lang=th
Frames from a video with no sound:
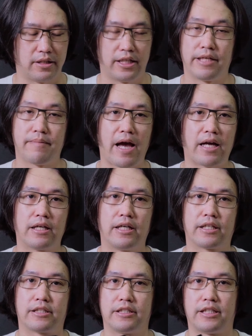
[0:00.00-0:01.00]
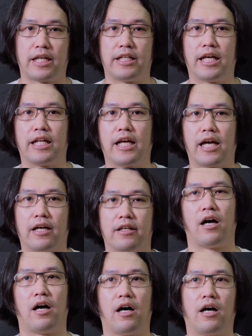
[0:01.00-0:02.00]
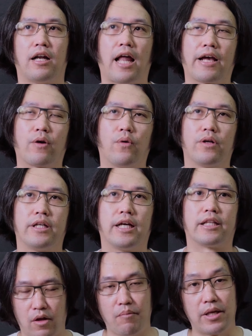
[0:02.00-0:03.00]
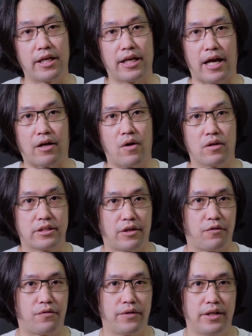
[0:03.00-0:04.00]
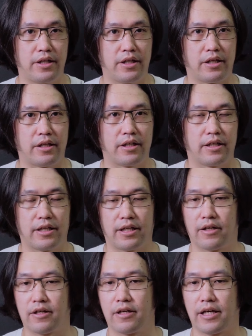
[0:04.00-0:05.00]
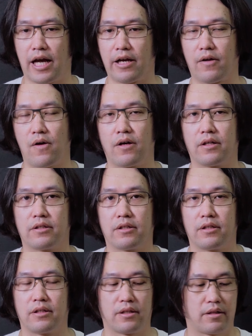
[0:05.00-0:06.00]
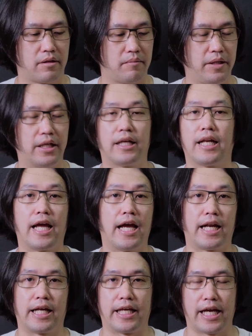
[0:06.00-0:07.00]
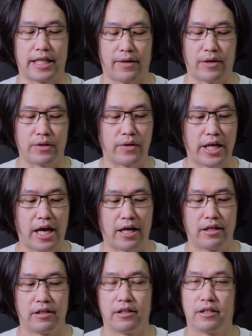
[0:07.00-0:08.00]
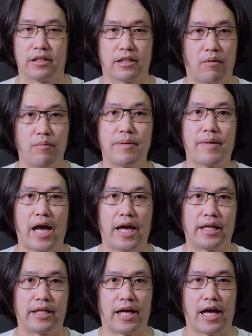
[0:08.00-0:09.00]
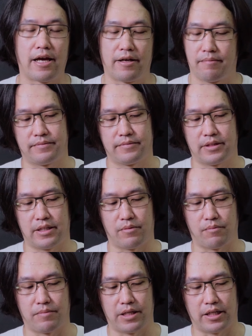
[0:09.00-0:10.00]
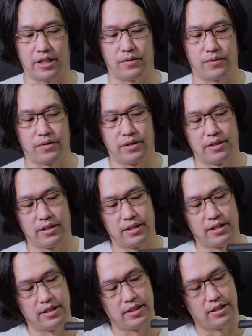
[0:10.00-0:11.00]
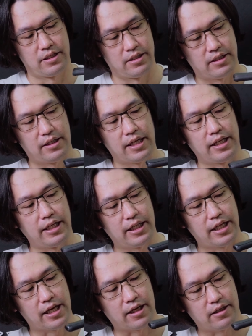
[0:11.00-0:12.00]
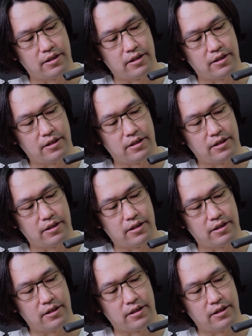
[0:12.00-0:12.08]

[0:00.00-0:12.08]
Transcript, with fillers: ดีมากเลยคืออันนี้เนี่ยเอ่อหลายคนเนี่ยต้องมีขากล้องเซลฟี่แล้วก็ขากล้องมิเรอร์เลนส์อะไรเงี้ยแต่ว่าตัวเนี้ยเขามีมาให้เลยนะเปิดให้ดูในนี้เนี่ย